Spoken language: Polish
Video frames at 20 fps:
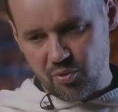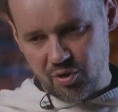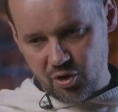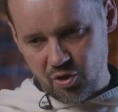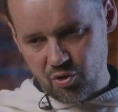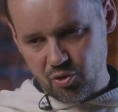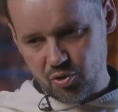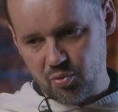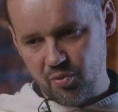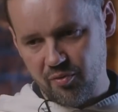
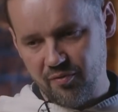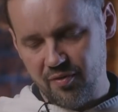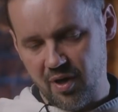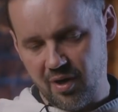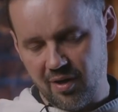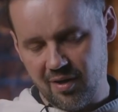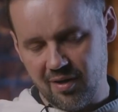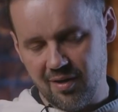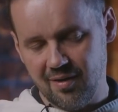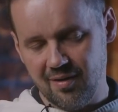drugiego
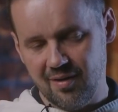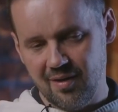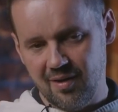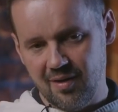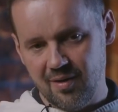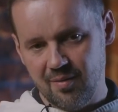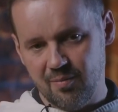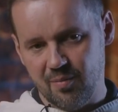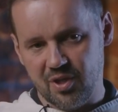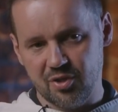człowieka.
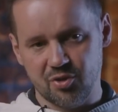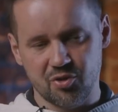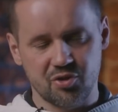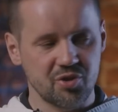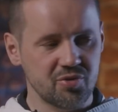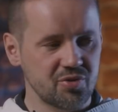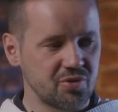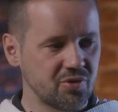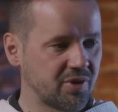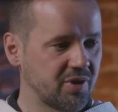Bardzo
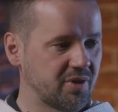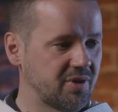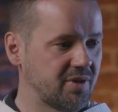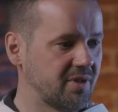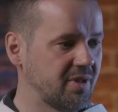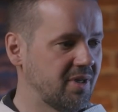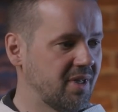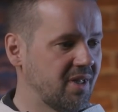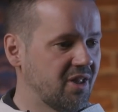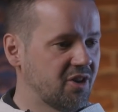często,
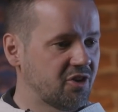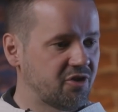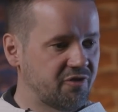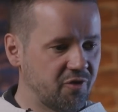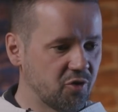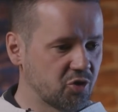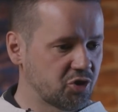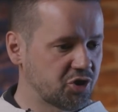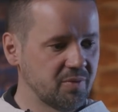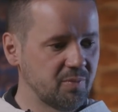kiedy
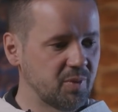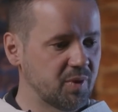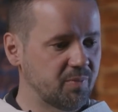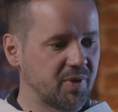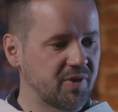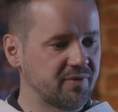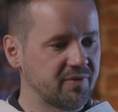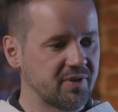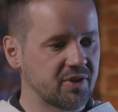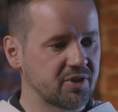tworzymy
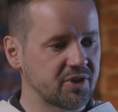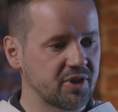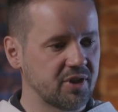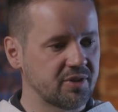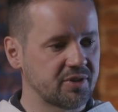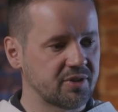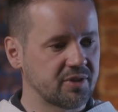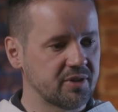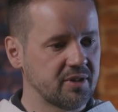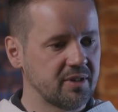pewne
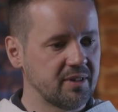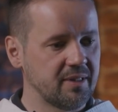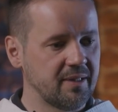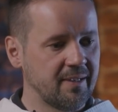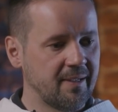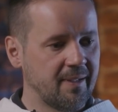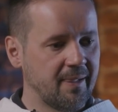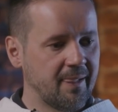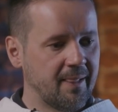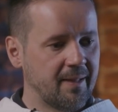rzeczy,
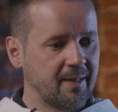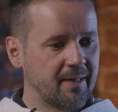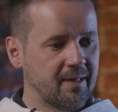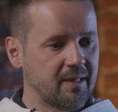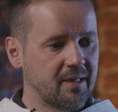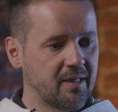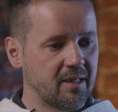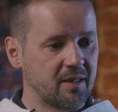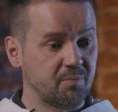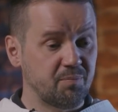
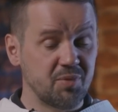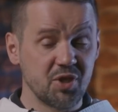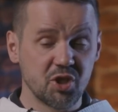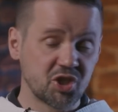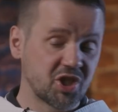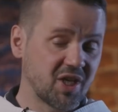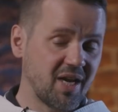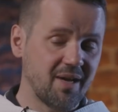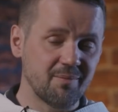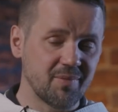e,
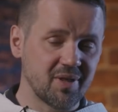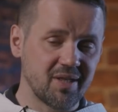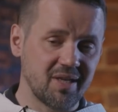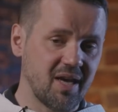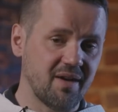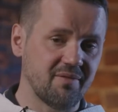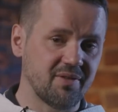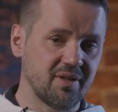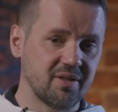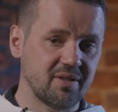piszemy
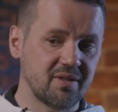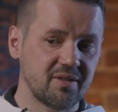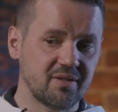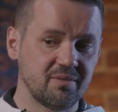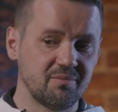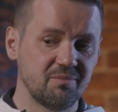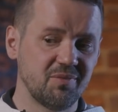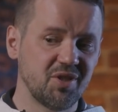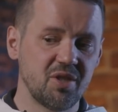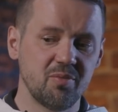
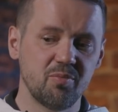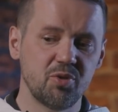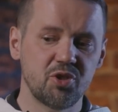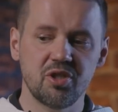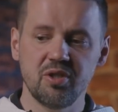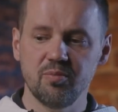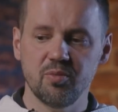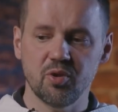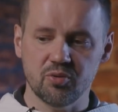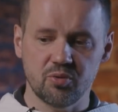nawet, my nie
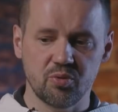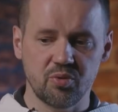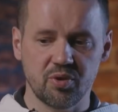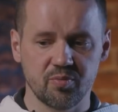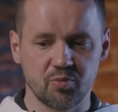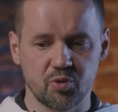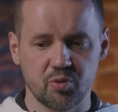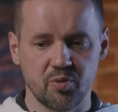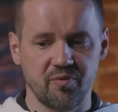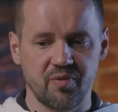myślimy o
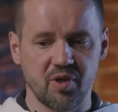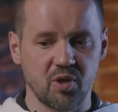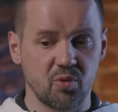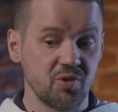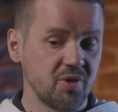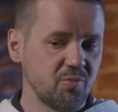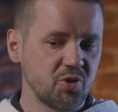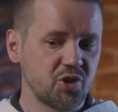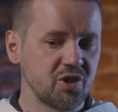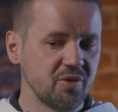drugim człowieku,
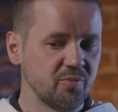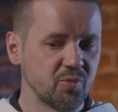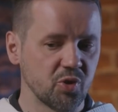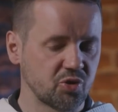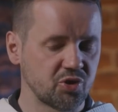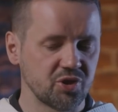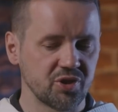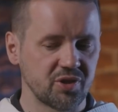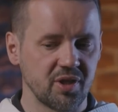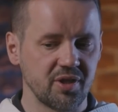nie myślimy
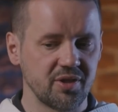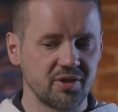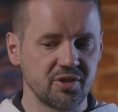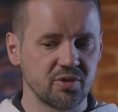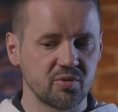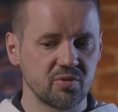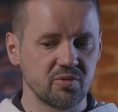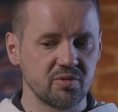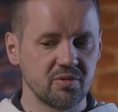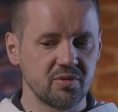o
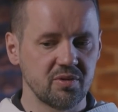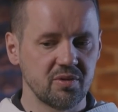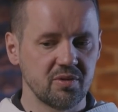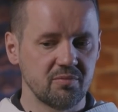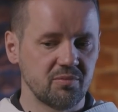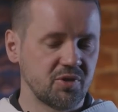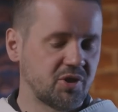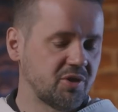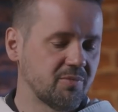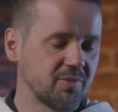czytelniku.
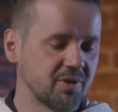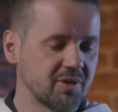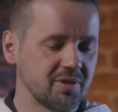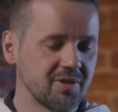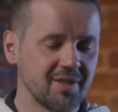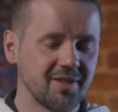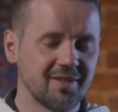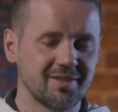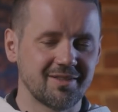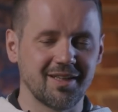Myślimy
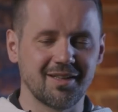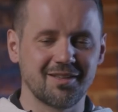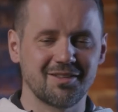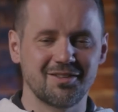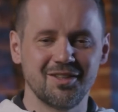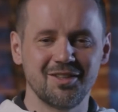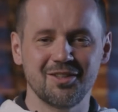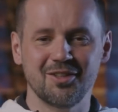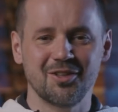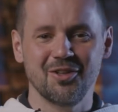tak
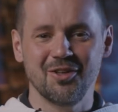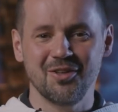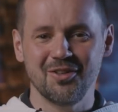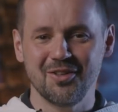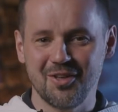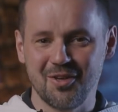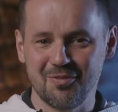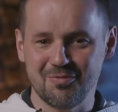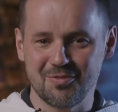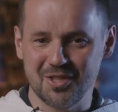
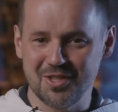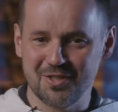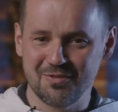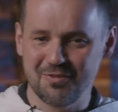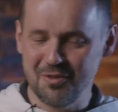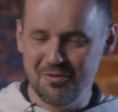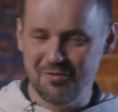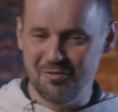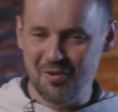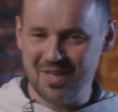tylko przez
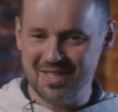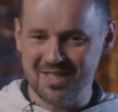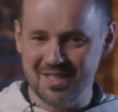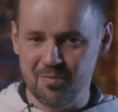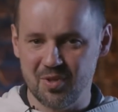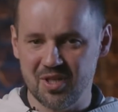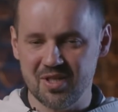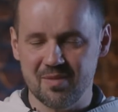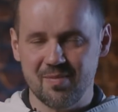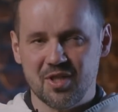swój
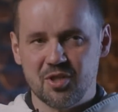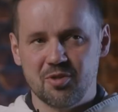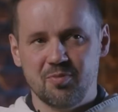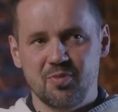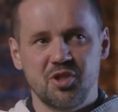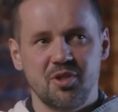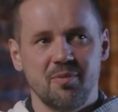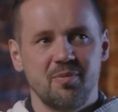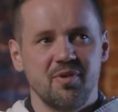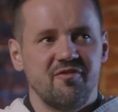własny pryzmat,
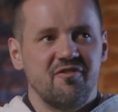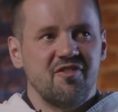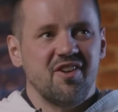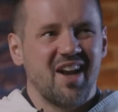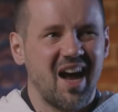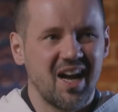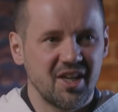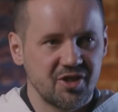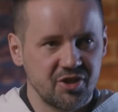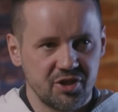żeby siebie
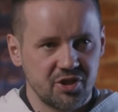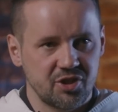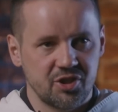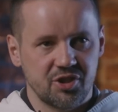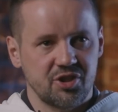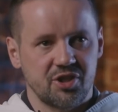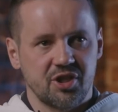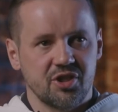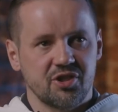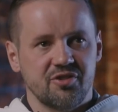wyrazić,
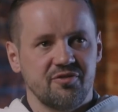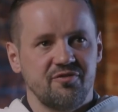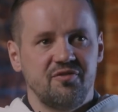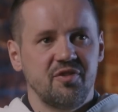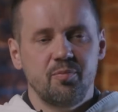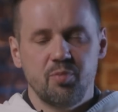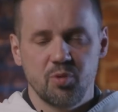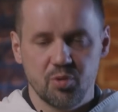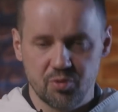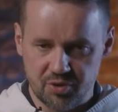czy też
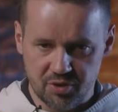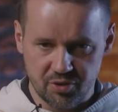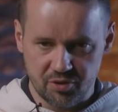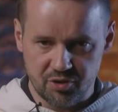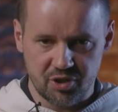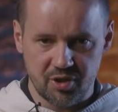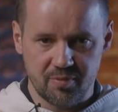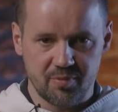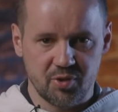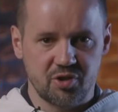wypluć coś
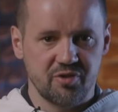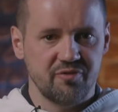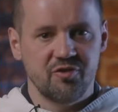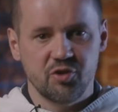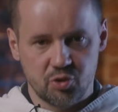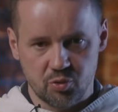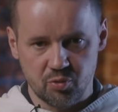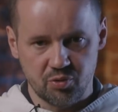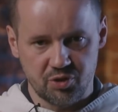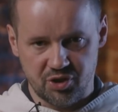z siebie, czy
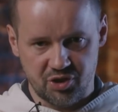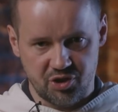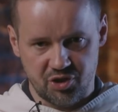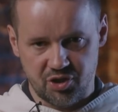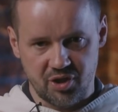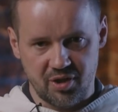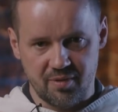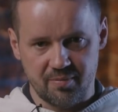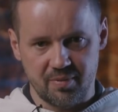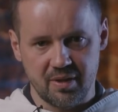wyrzucić
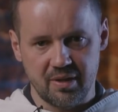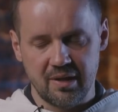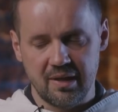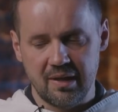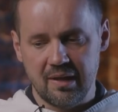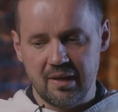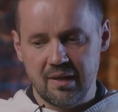siebie.